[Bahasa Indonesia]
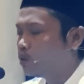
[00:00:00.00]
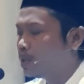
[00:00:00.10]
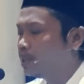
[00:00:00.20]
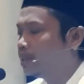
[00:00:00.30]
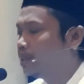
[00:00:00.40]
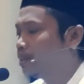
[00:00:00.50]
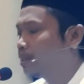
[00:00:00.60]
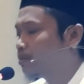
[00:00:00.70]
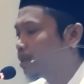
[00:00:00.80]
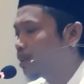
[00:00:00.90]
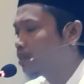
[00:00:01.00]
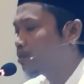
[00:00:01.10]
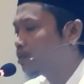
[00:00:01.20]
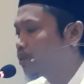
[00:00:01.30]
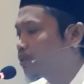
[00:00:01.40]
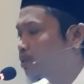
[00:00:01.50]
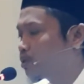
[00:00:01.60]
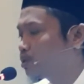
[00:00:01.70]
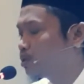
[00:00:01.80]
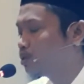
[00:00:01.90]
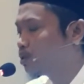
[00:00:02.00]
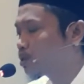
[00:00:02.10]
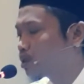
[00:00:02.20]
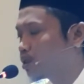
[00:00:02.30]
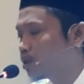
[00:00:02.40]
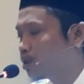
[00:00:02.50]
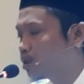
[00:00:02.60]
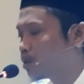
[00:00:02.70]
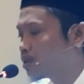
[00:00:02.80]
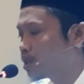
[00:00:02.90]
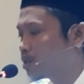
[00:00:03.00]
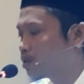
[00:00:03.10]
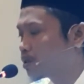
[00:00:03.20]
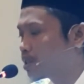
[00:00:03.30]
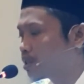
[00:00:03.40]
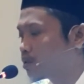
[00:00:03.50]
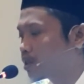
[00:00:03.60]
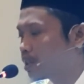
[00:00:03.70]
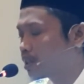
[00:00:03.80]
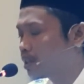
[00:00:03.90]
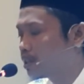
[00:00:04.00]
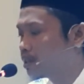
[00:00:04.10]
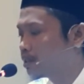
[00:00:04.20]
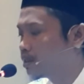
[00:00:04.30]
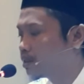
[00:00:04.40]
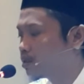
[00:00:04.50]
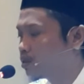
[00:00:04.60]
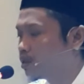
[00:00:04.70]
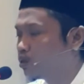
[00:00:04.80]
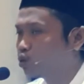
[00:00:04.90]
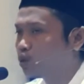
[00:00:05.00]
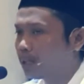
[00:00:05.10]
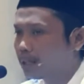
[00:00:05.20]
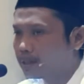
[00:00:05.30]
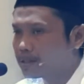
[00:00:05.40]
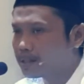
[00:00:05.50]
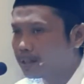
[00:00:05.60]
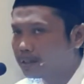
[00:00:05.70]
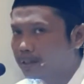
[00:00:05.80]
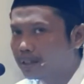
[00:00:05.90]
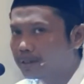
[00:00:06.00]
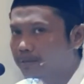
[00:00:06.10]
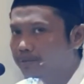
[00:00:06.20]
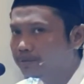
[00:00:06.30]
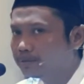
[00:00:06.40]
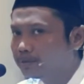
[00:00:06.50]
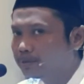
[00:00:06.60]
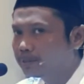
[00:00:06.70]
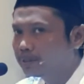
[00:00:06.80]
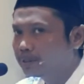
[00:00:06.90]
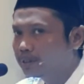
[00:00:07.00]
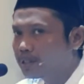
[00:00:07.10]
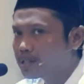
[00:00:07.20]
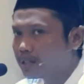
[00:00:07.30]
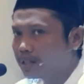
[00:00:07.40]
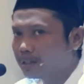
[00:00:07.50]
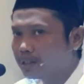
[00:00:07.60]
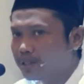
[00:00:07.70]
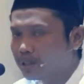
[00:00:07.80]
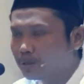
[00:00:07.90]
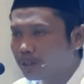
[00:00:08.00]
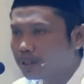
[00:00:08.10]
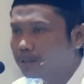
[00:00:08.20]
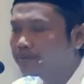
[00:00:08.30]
wali dan bagiku turukun ukhra jalur-jalur yang lain ghayruha selainnya selain ini jalur